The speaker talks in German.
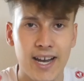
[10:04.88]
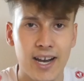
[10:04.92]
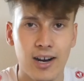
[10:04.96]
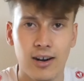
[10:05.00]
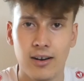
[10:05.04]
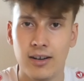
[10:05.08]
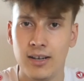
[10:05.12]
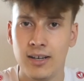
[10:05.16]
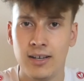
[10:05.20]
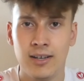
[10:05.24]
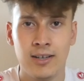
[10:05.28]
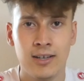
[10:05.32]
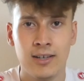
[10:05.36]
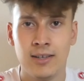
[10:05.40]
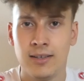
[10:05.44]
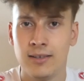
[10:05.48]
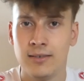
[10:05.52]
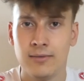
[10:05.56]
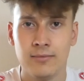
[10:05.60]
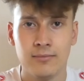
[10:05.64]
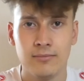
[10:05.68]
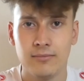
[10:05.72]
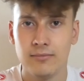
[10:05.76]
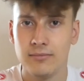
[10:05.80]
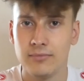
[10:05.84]
her
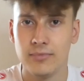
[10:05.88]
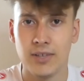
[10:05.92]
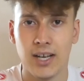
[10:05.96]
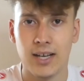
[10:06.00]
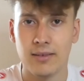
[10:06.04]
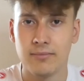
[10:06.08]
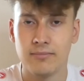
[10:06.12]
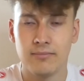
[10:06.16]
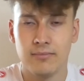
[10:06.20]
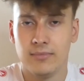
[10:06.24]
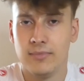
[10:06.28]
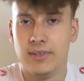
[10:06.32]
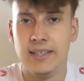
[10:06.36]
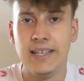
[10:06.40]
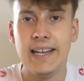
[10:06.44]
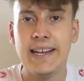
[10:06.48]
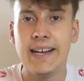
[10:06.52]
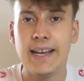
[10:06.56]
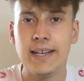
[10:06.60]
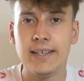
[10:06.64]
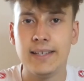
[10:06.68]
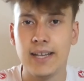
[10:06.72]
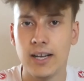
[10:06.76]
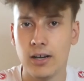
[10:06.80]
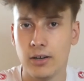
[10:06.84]
ja,
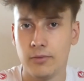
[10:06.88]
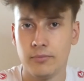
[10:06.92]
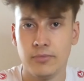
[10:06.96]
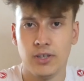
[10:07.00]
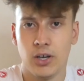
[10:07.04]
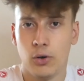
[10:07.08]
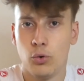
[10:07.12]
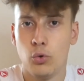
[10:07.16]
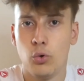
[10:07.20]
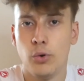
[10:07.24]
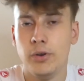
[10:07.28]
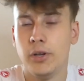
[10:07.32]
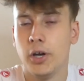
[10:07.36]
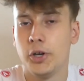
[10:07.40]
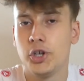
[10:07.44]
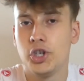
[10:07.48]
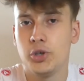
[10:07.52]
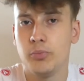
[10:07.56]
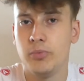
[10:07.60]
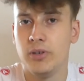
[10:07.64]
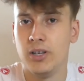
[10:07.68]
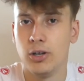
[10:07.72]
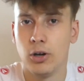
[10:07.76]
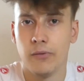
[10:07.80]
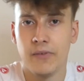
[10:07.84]
legendär,
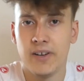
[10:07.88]
Jahrhundertspiel.